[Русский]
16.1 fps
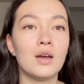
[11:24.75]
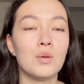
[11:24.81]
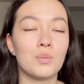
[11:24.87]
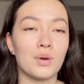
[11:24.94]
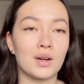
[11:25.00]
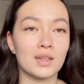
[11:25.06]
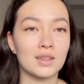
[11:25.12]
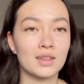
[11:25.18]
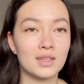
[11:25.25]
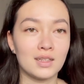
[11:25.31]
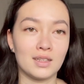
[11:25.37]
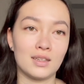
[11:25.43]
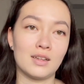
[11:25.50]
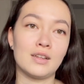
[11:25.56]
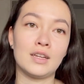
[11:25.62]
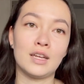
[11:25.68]
Пока ты
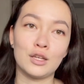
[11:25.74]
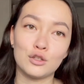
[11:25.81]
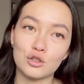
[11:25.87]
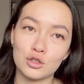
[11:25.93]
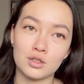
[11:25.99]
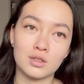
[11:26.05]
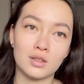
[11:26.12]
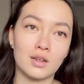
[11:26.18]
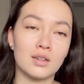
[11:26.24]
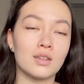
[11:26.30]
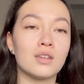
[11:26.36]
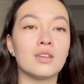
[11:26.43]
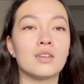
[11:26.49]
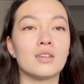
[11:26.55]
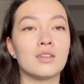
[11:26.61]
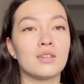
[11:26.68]
ленишься
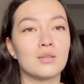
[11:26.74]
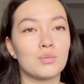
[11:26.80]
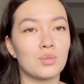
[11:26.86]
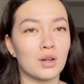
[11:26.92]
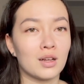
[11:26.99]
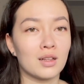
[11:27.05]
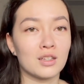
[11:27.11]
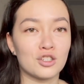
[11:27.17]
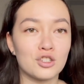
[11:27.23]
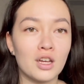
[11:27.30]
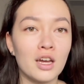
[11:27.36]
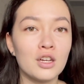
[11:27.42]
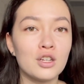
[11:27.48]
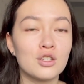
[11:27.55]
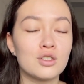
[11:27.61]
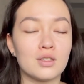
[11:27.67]
и
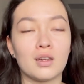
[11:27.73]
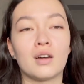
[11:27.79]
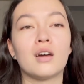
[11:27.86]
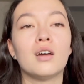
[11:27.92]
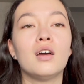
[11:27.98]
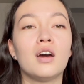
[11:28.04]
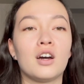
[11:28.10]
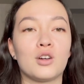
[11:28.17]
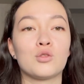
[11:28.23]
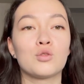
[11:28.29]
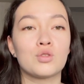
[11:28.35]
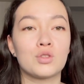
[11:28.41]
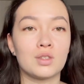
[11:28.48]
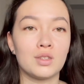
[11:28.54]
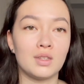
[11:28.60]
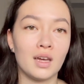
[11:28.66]
прохлаждаешься, оно
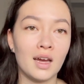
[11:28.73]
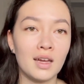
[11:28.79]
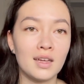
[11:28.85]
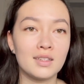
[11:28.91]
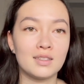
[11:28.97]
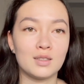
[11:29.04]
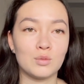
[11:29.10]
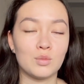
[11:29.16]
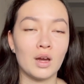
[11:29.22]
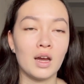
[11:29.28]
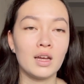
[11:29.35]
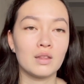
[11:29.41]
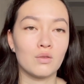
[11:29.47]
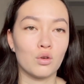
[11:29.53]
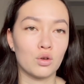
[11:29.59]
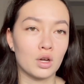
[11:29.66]
съедает тебя и
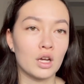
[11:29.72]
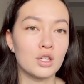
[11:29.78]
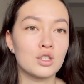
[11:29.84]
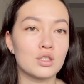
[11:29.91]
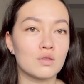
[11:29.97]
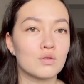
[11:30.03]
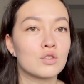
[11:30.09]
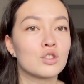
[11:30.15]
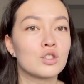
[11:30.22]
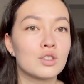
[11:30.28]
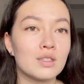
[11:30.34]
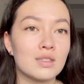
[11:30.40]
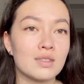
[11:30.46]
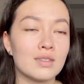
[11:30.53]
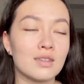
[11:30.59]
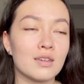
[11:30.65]
твое качество
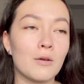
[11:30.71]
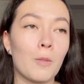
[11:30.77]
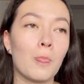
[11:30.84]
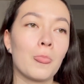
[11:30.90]
жизни.